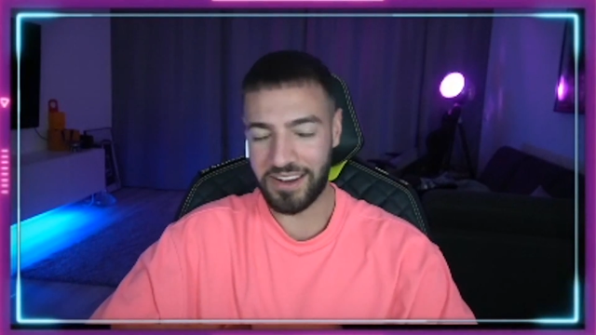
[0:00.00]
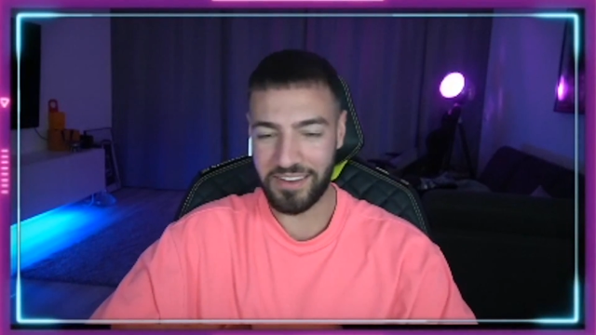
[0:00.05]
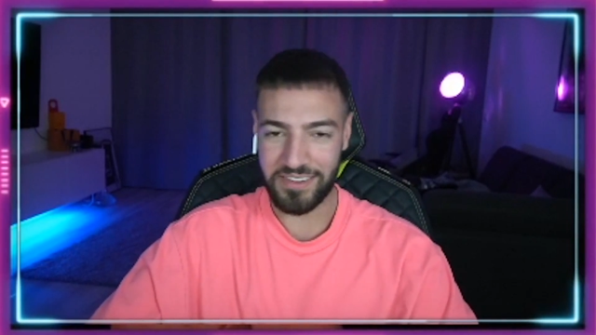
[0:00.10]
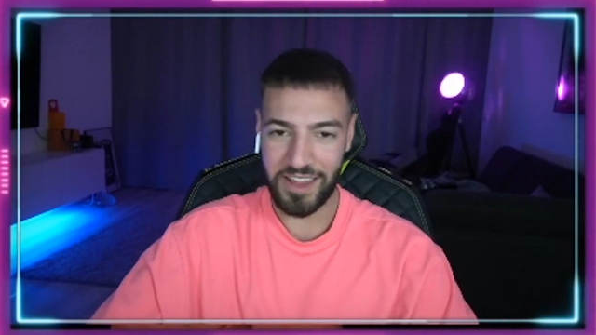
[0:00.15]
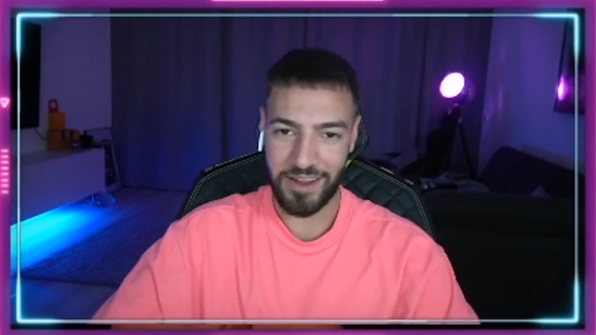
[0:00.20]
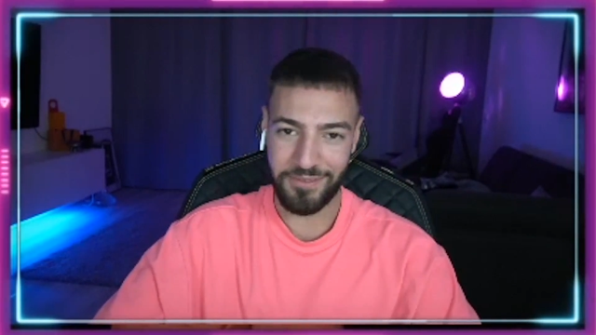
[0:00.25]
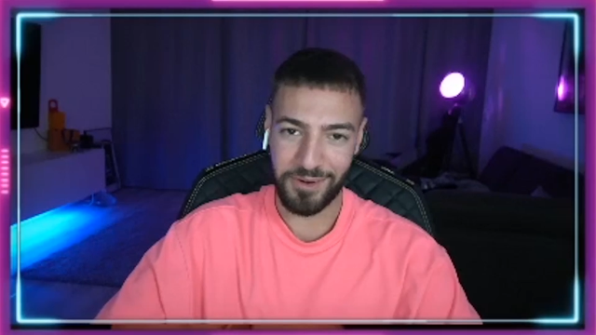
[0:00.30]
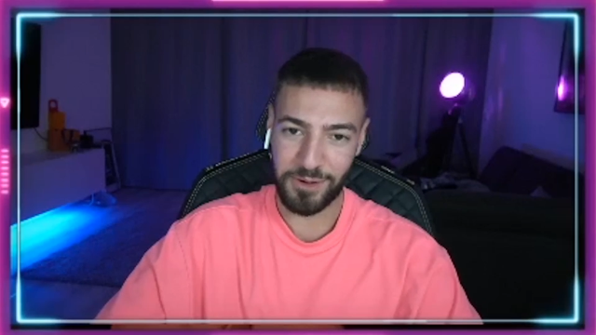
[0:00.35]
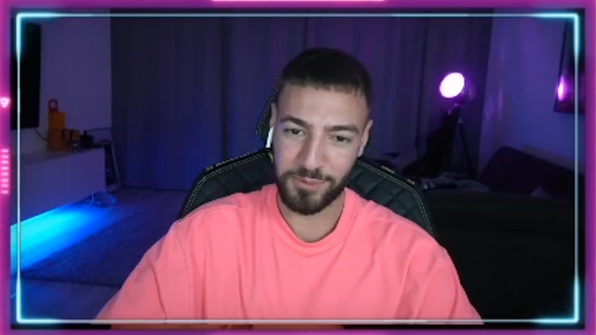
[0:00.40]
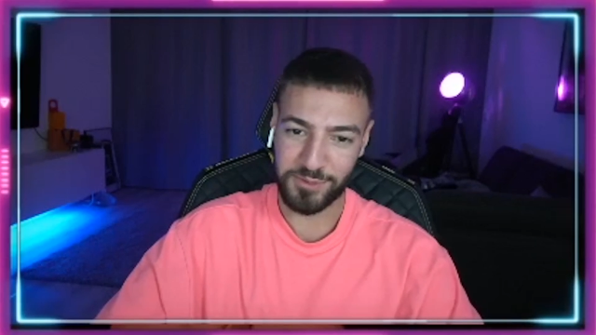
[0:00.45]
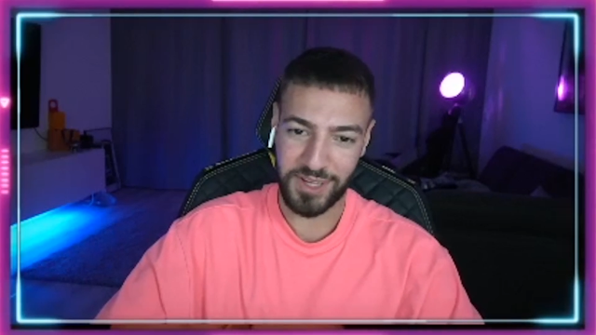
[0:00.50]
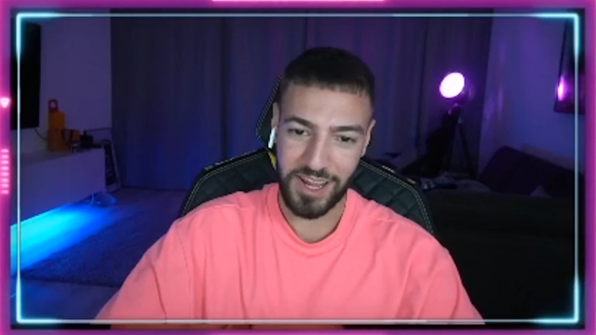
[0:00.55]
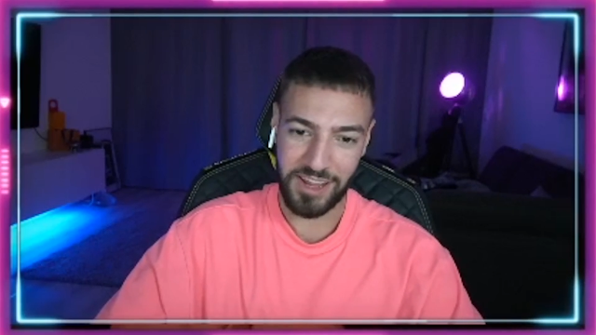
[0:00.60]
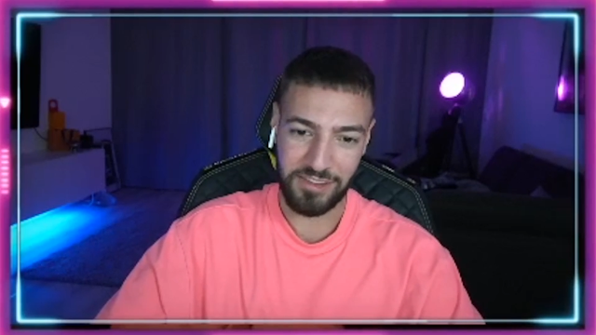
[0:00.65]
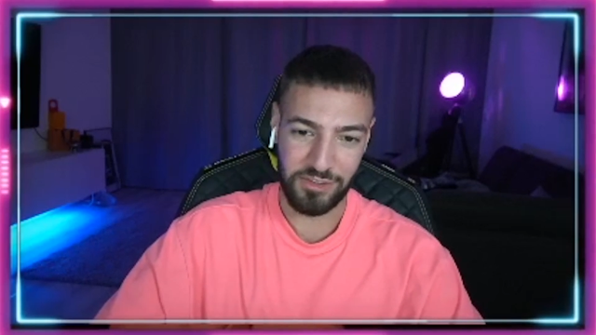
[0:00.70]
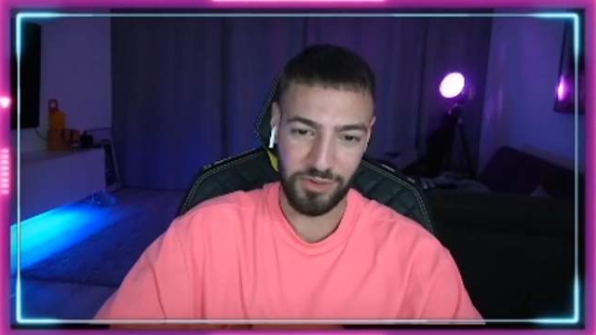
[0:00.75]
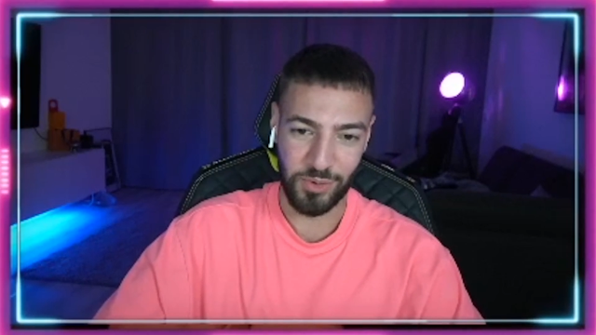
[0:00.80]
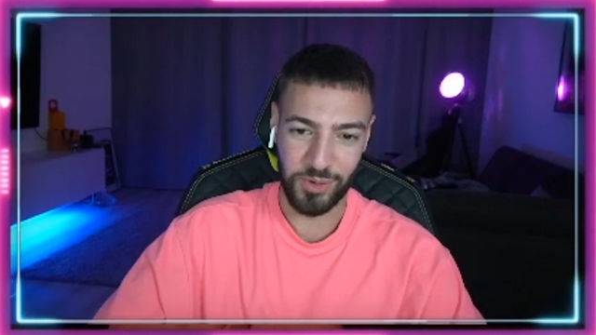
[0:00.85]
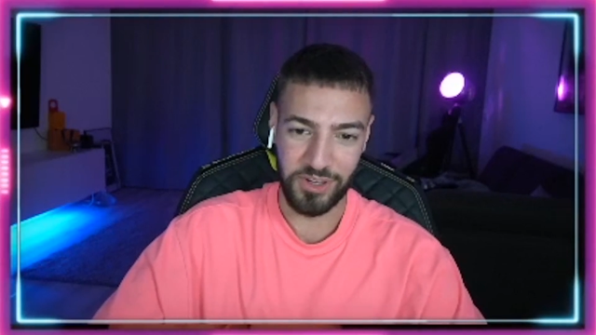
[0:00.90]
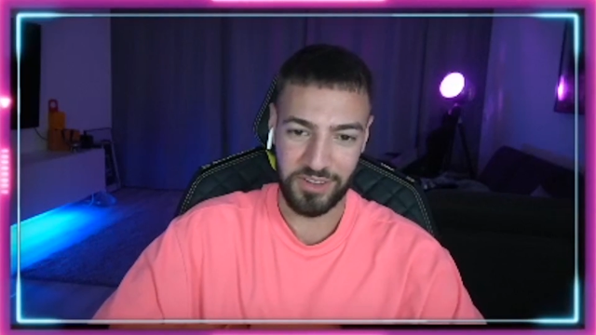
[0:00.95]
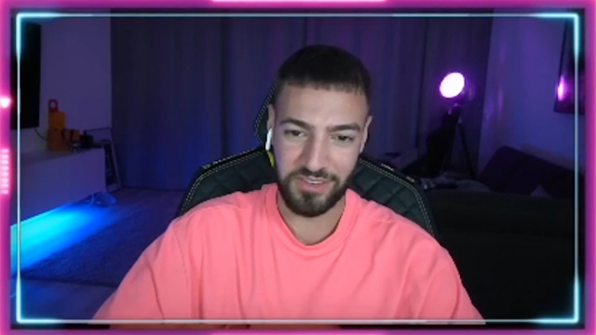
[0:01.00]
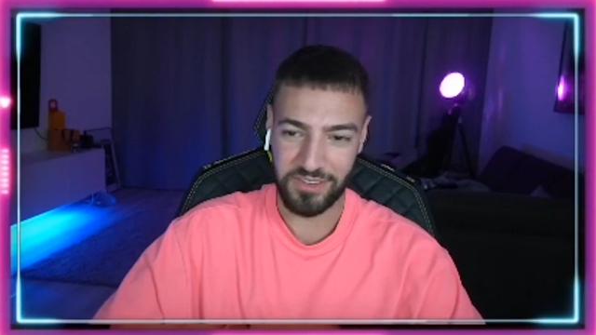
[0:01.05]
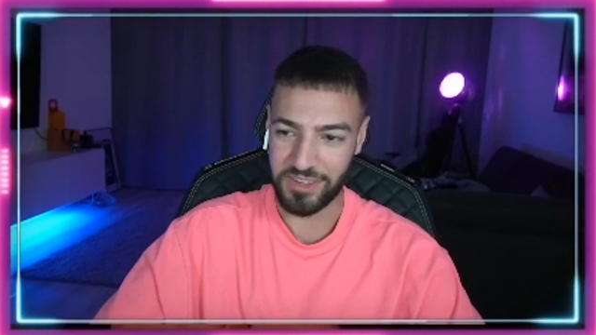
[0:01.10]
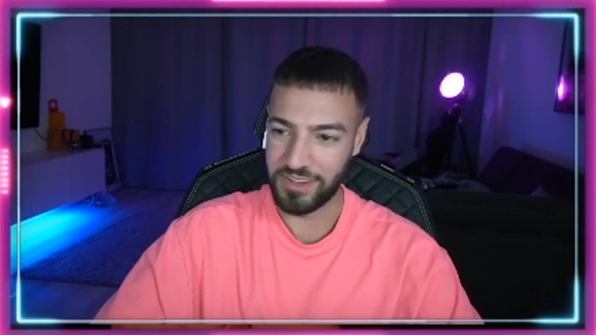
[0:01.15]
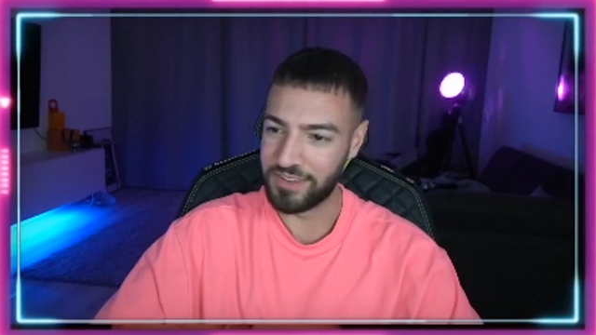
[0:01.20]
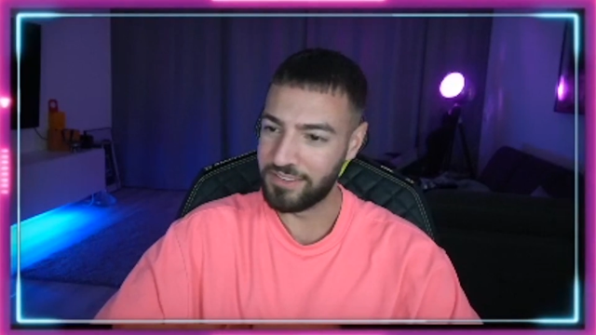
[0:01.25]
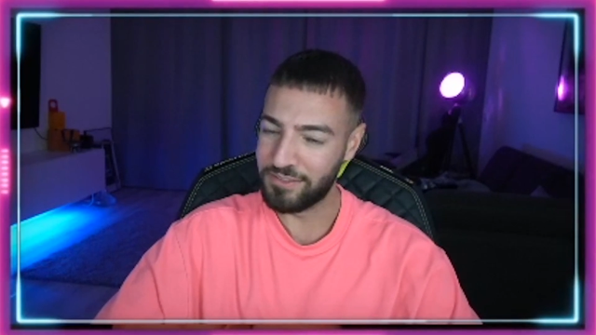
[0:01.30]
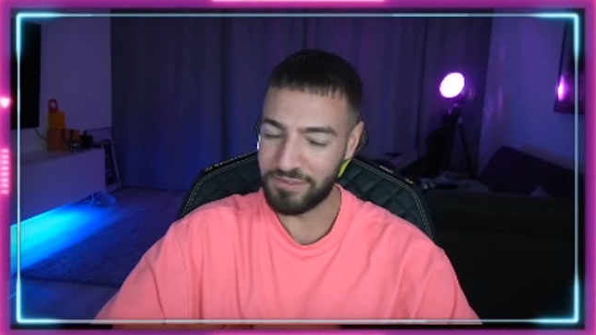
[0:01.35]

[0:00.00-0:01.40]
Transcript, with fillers: das einfach auf Dreis durchzieht.